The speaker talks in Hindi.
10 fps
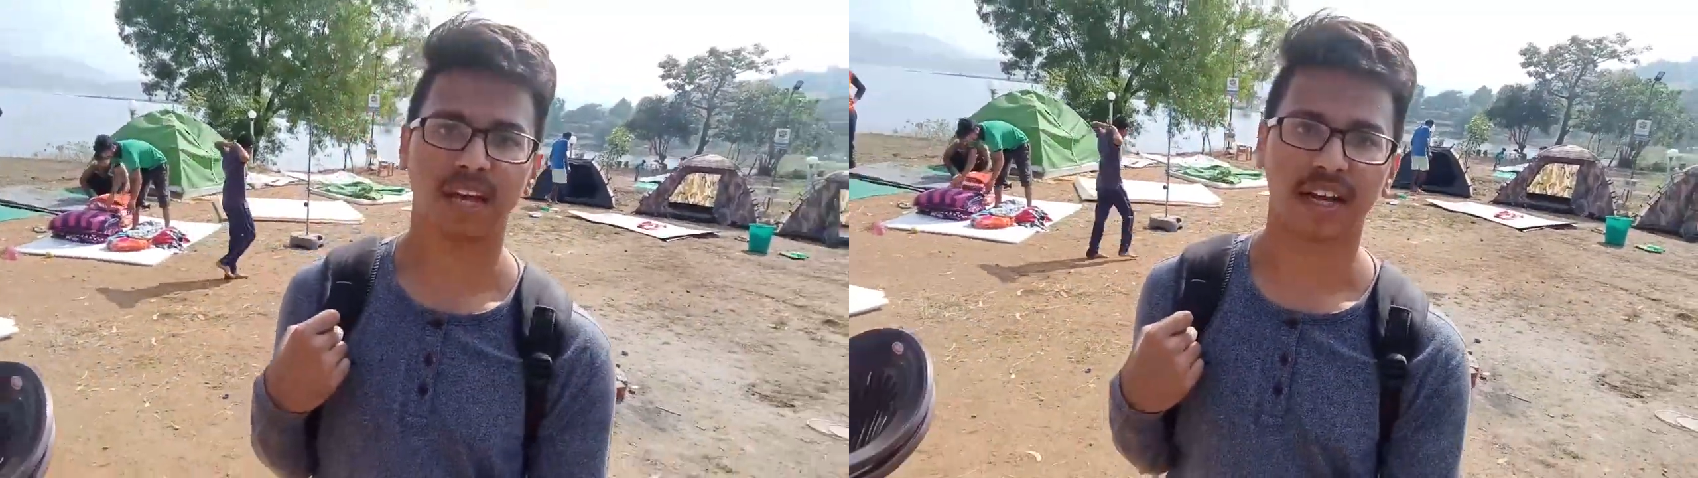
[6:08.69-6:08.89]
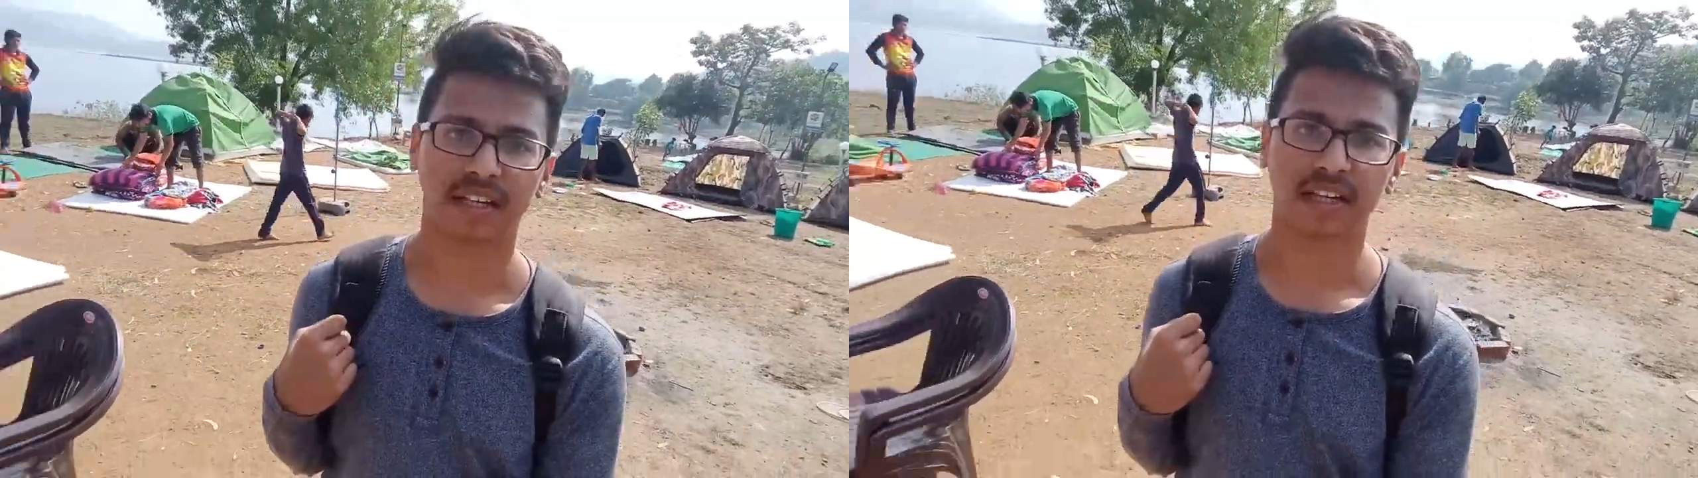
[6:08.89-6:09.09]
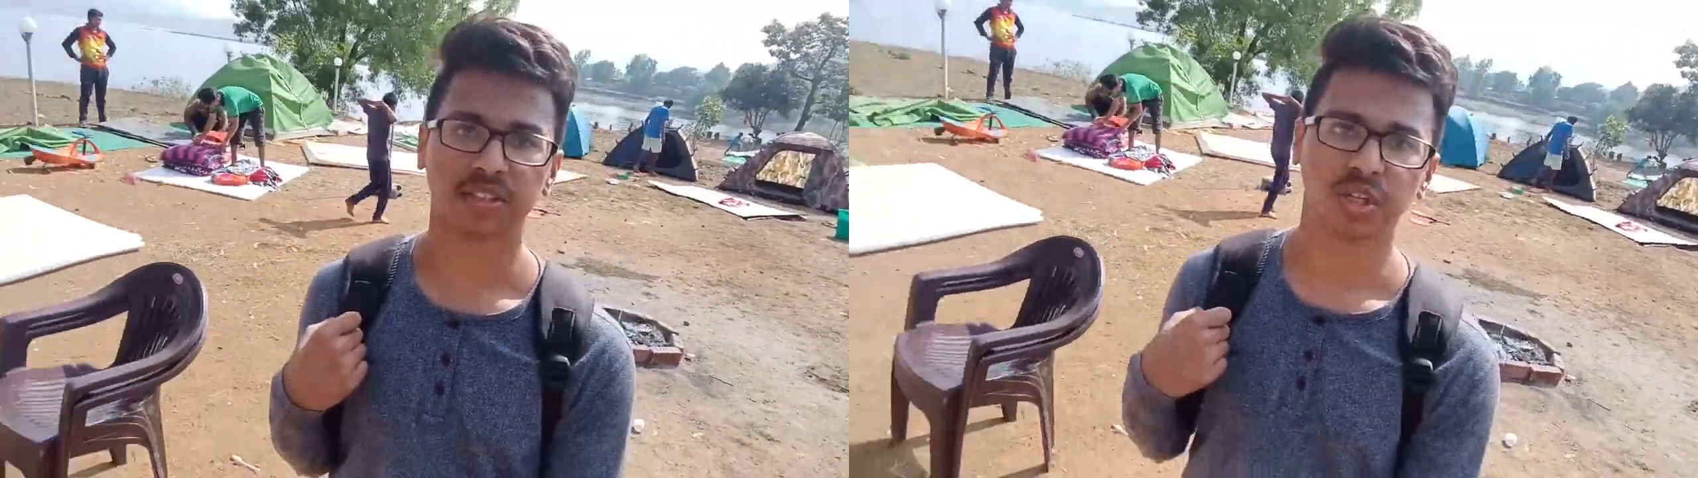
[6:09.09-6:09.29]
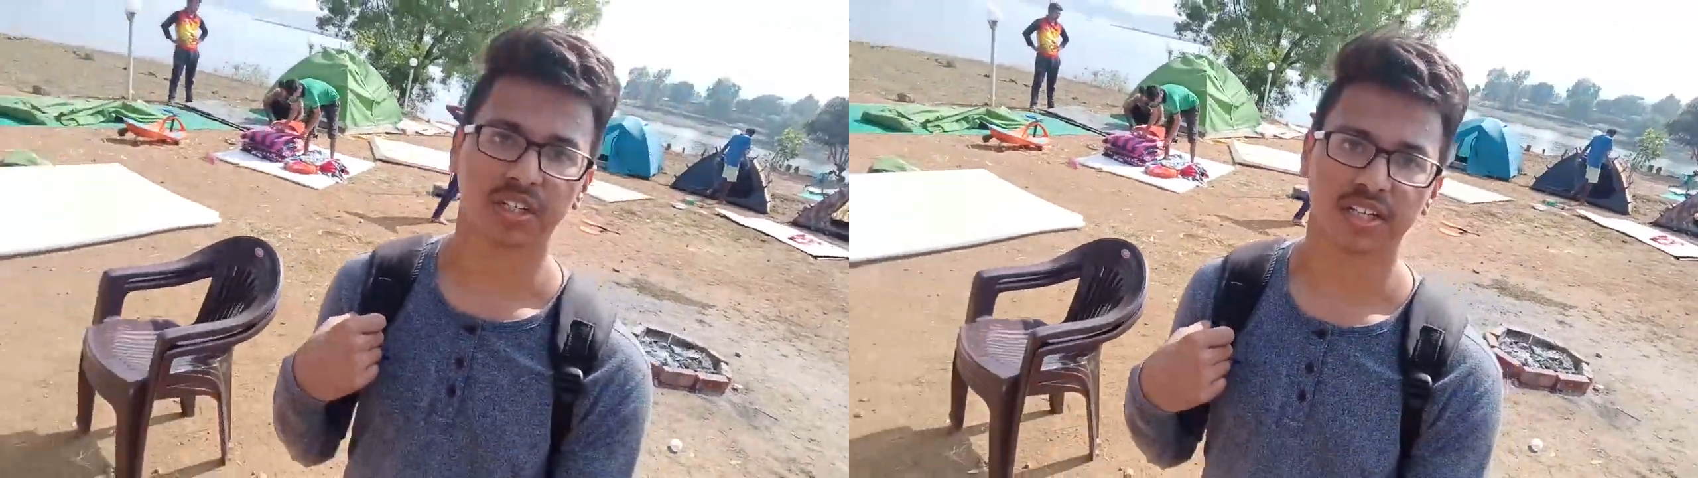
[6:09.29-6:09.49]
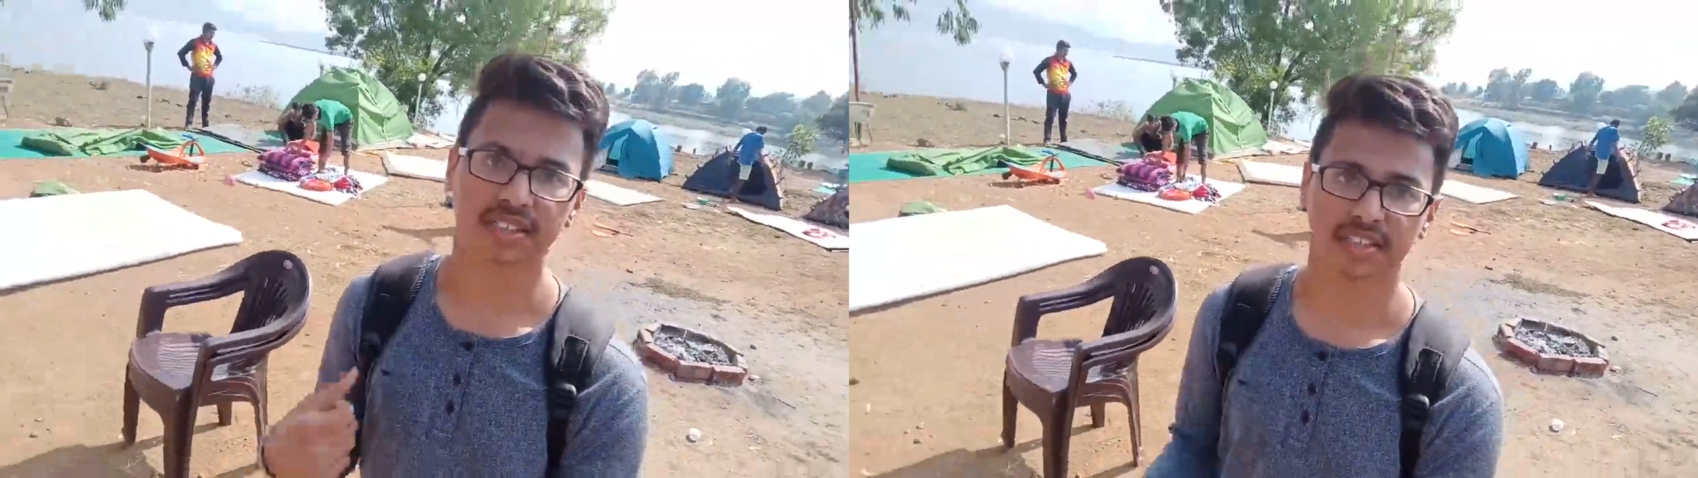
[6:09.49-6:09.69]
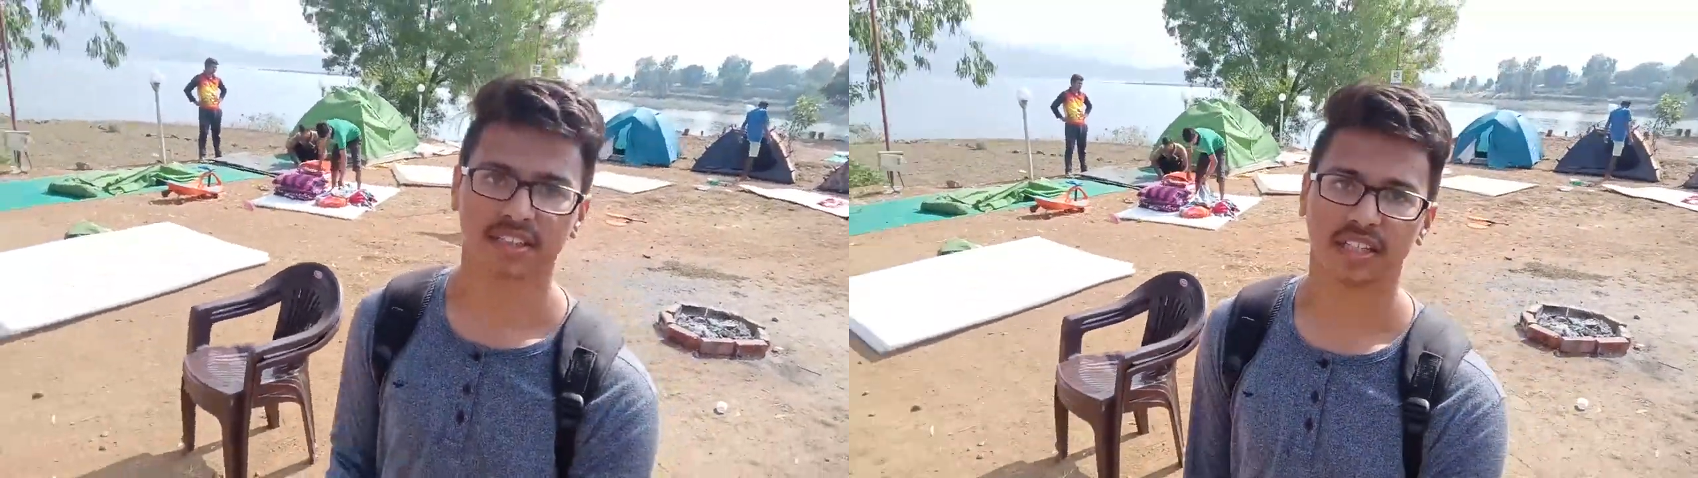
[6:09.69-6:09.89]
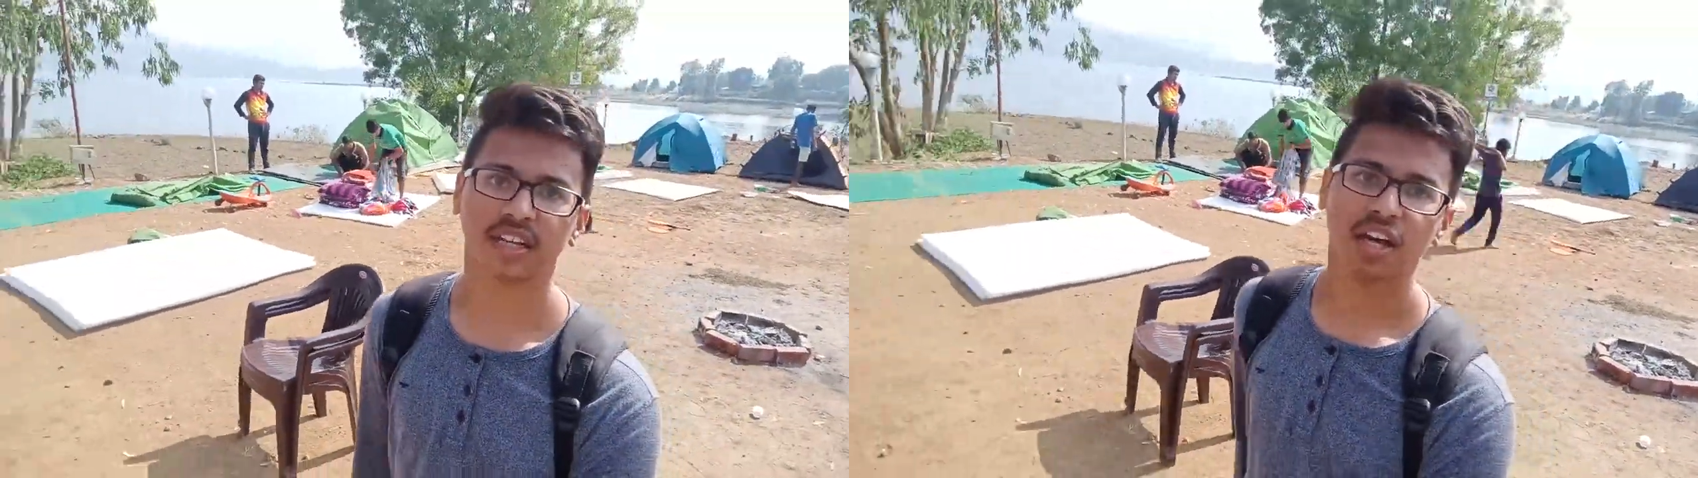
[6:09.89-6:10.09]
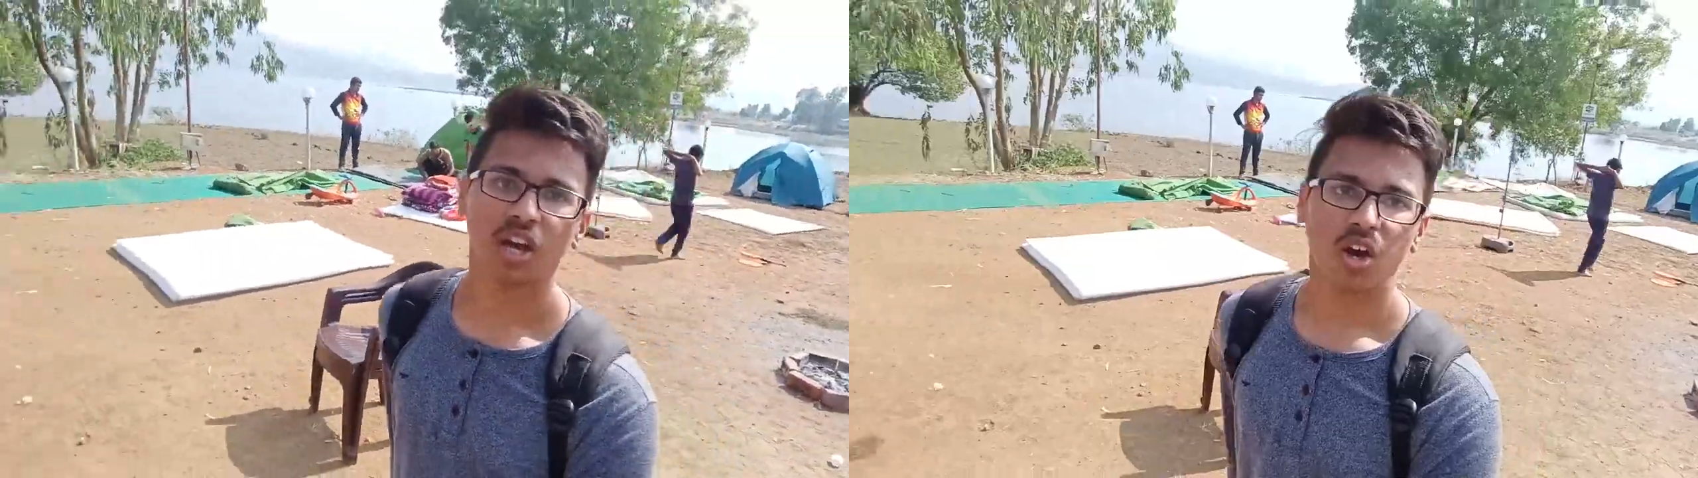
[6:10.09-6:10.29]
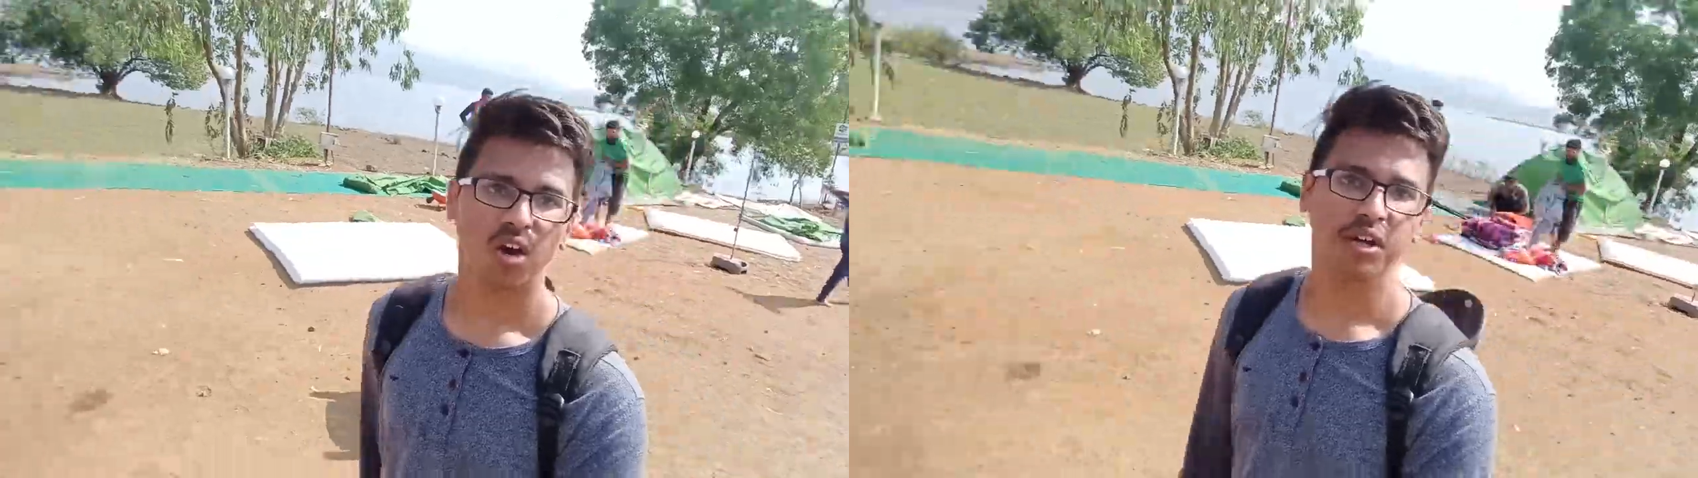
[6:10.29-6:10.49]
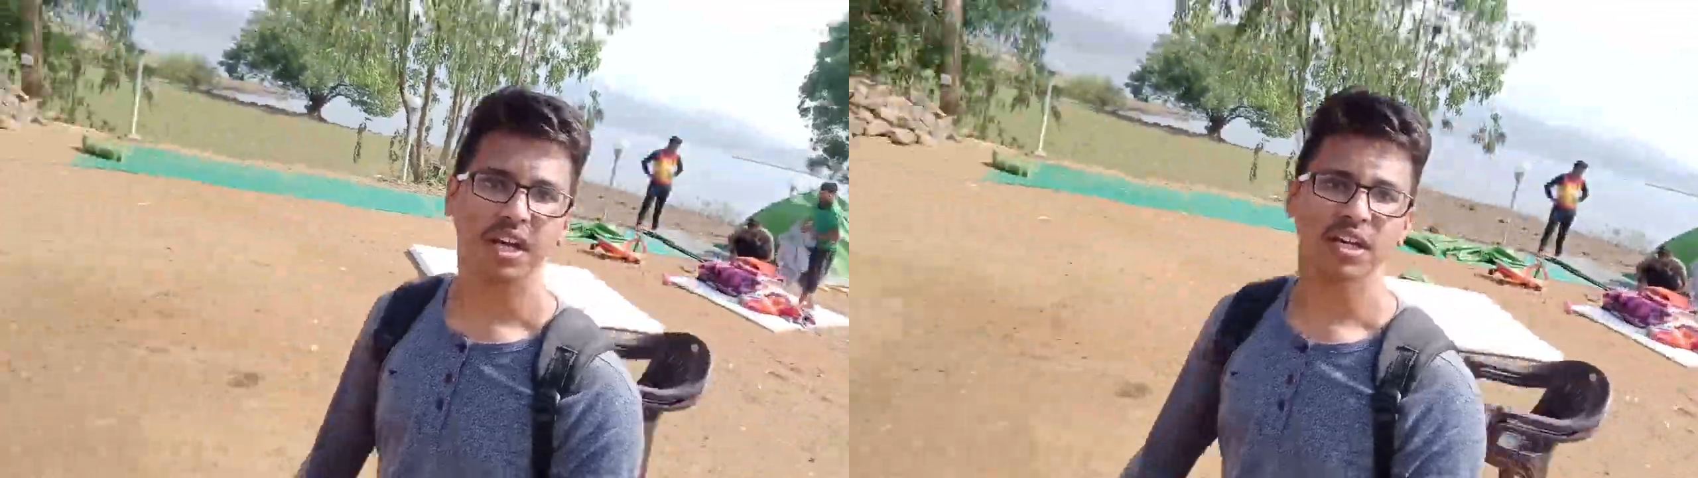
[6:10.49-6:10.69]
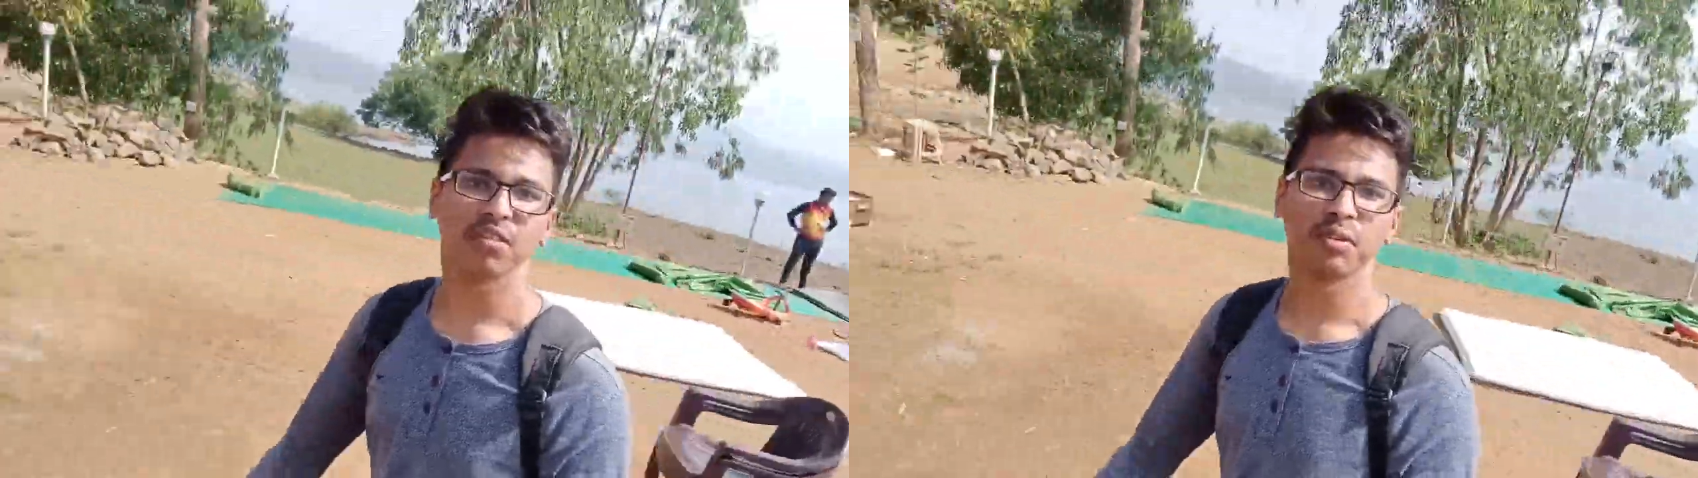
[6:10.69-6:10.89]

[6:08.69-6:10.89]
भी आके इंजॉय कर सकते हैं और यहाँ का